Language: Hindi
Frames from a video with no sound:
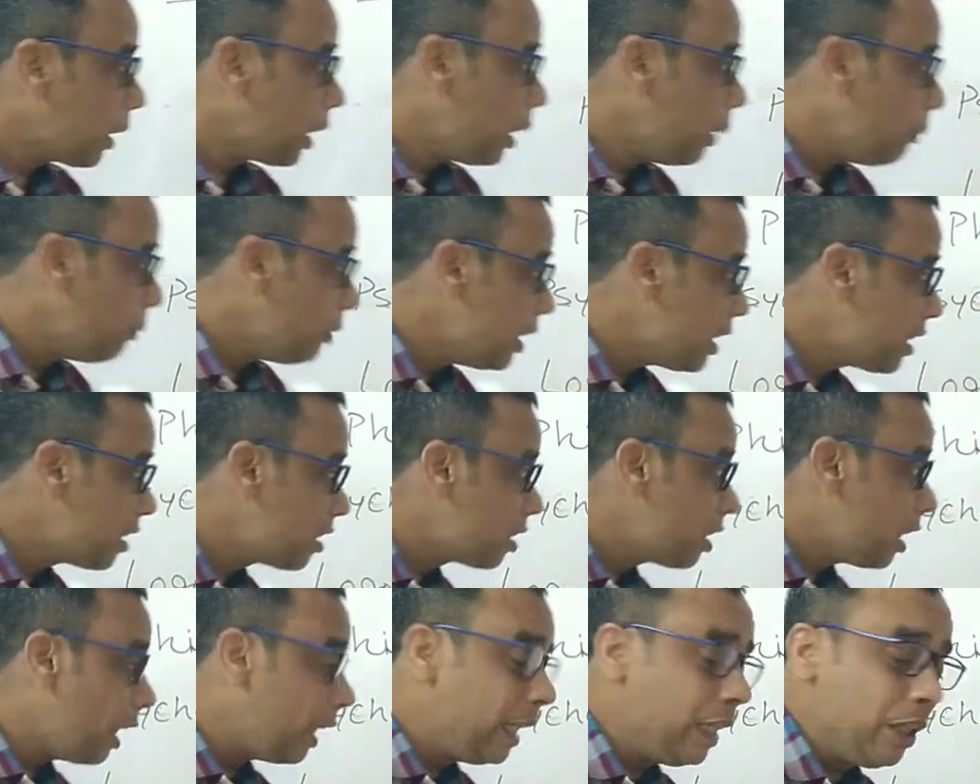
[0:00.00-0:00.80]
मतलब
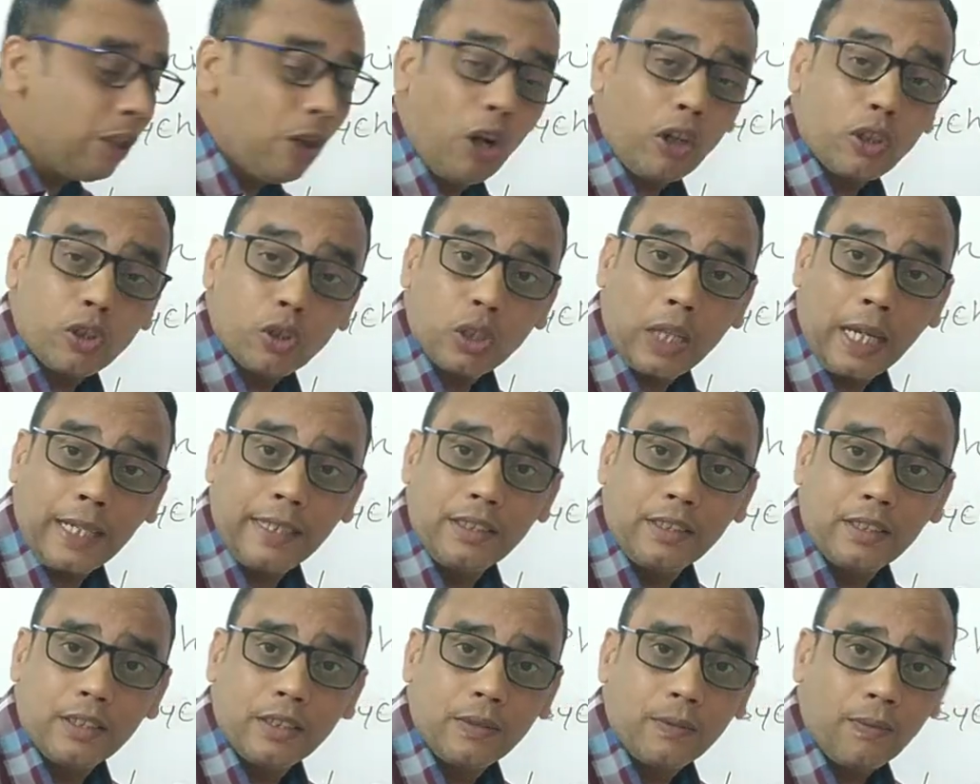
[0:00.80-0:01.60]
स्टडी और
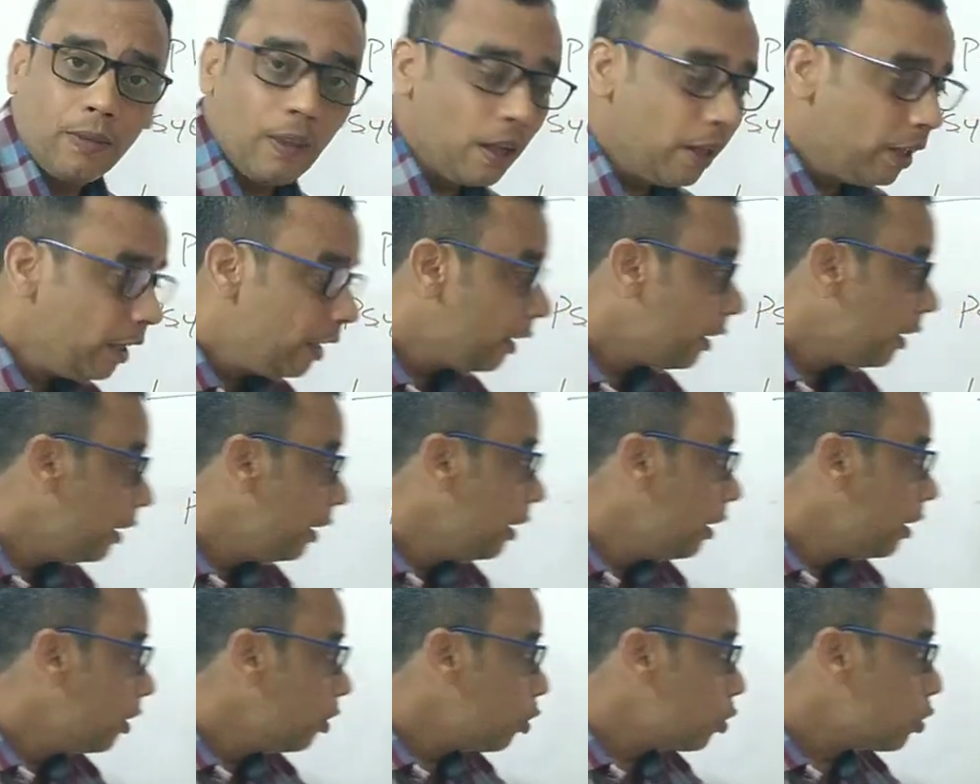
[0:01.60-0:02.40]
साइंस
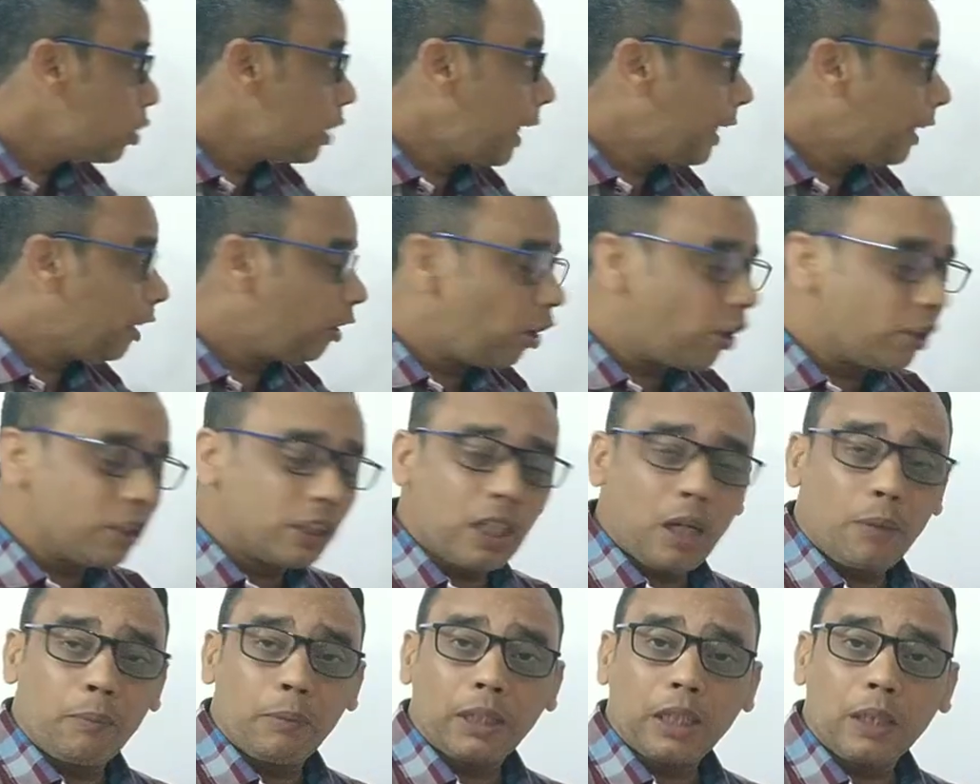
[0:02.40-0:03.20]
तो
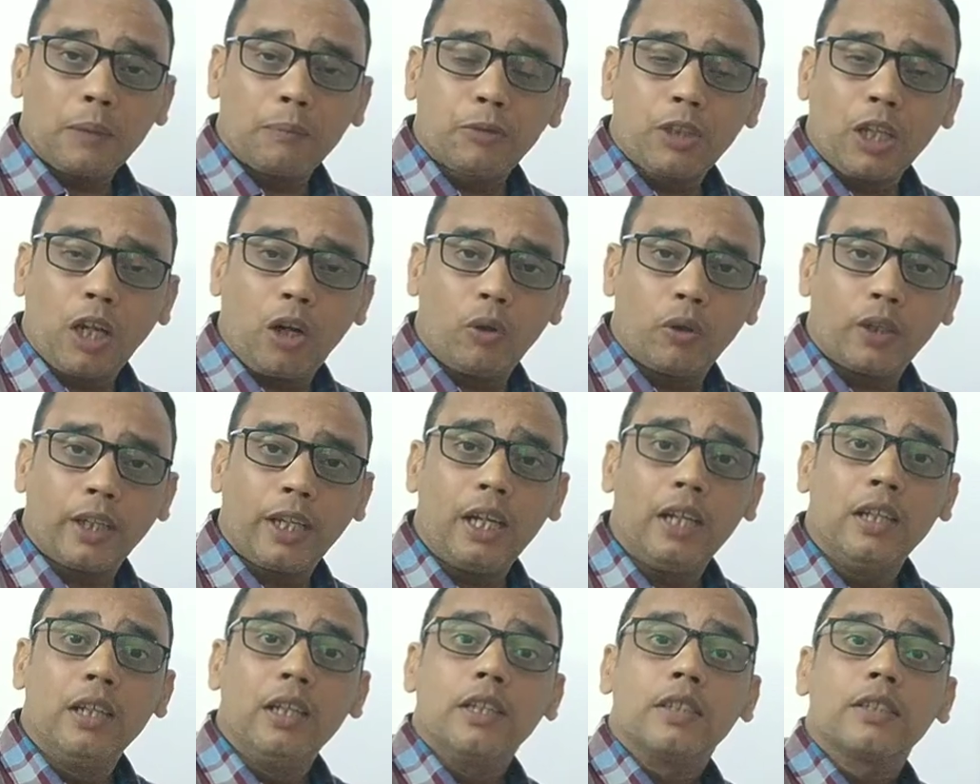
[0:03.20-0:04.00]
साइकोलॉजी का मतलब क्या हो
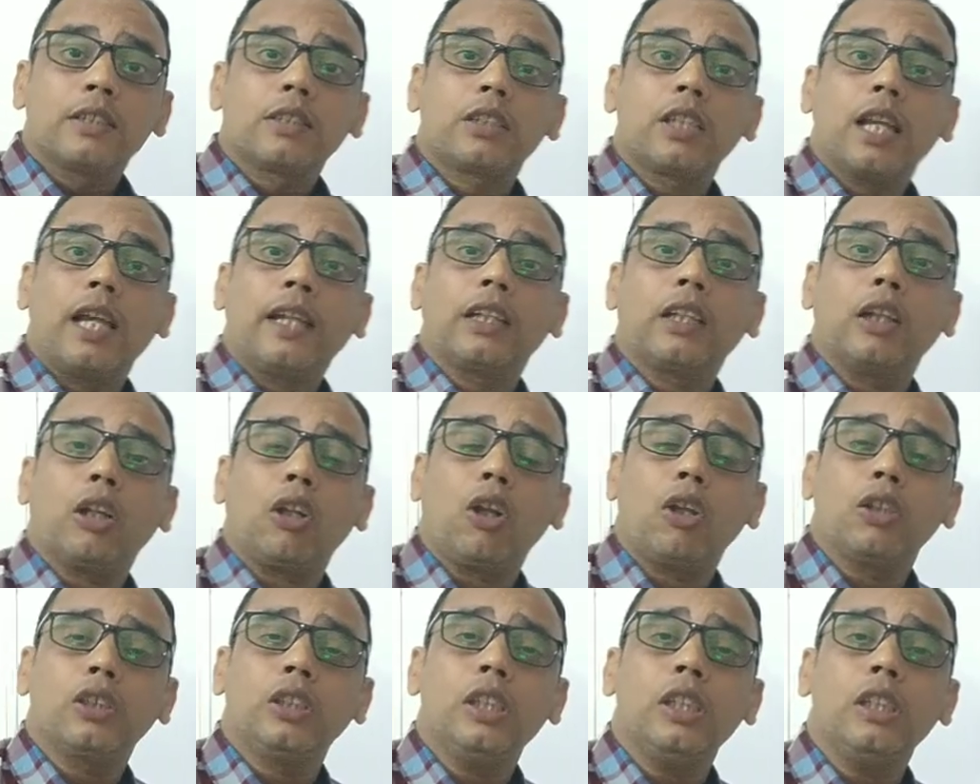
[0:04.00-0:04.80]
गया
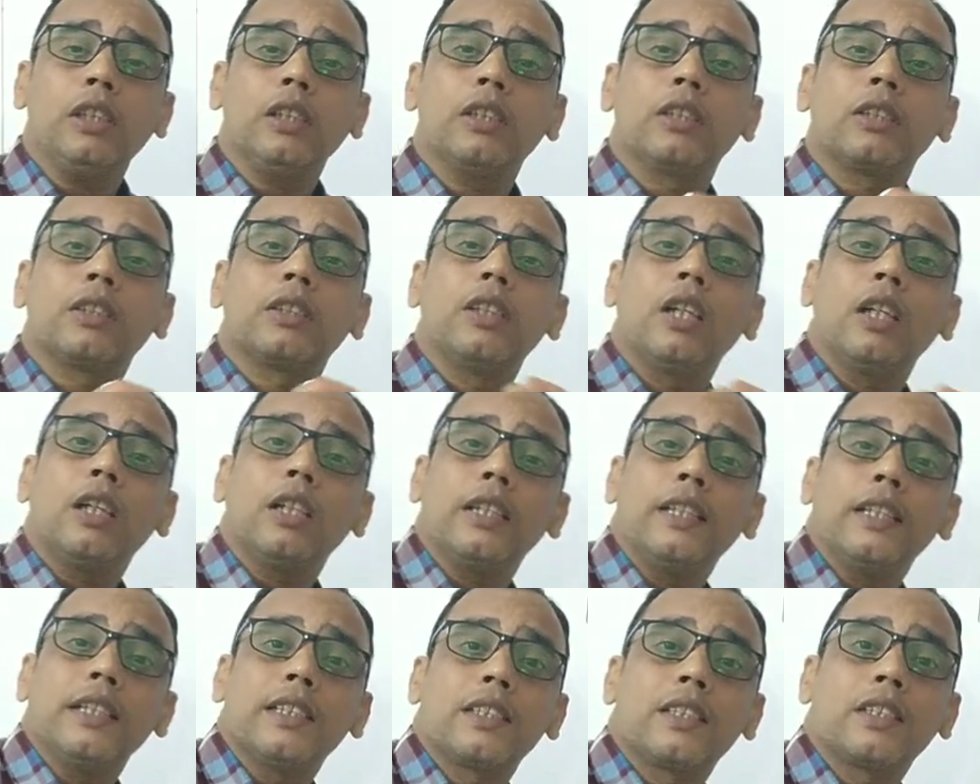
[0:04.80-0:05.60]
साइकोलॉजी इज
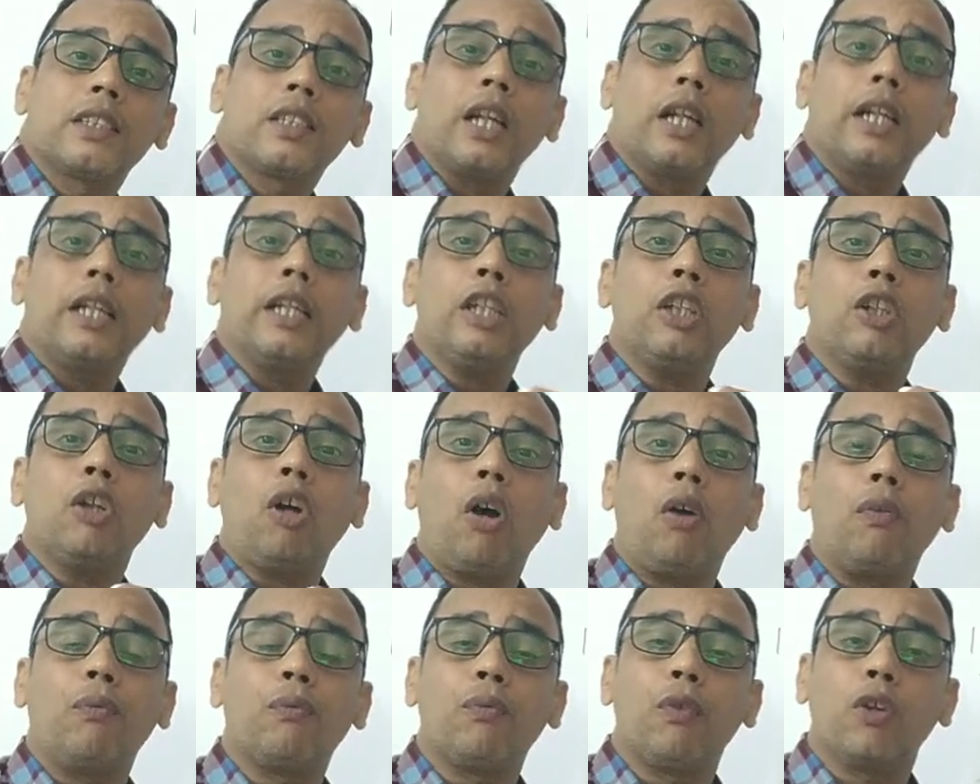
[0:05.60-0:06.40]
द स्टडी
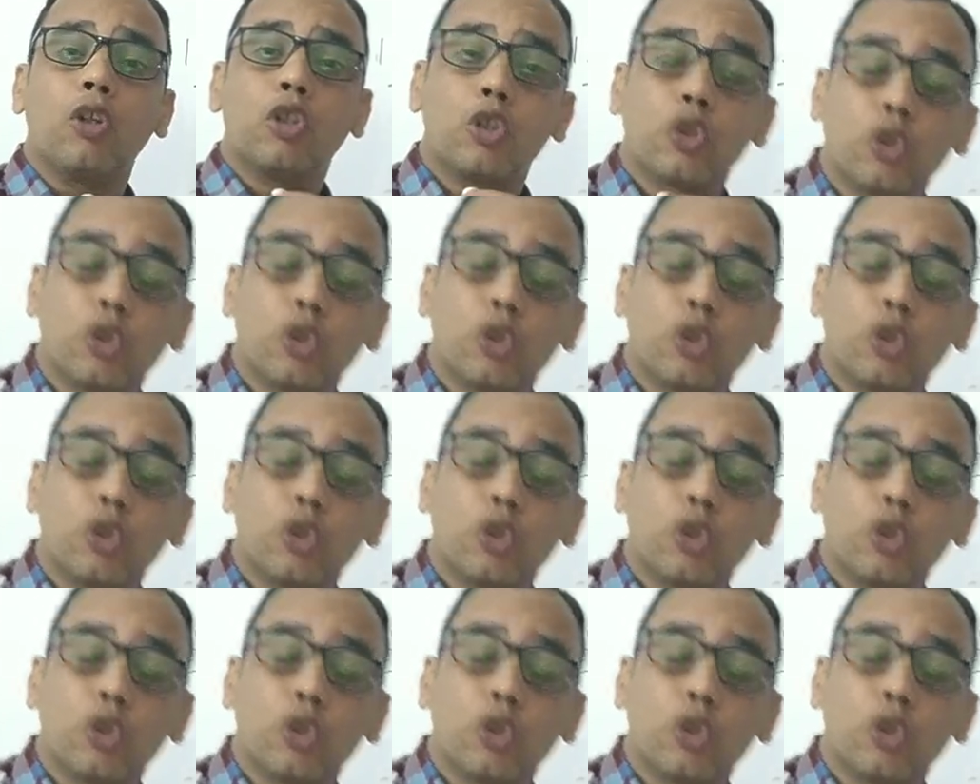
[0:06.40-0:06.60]
ऑफ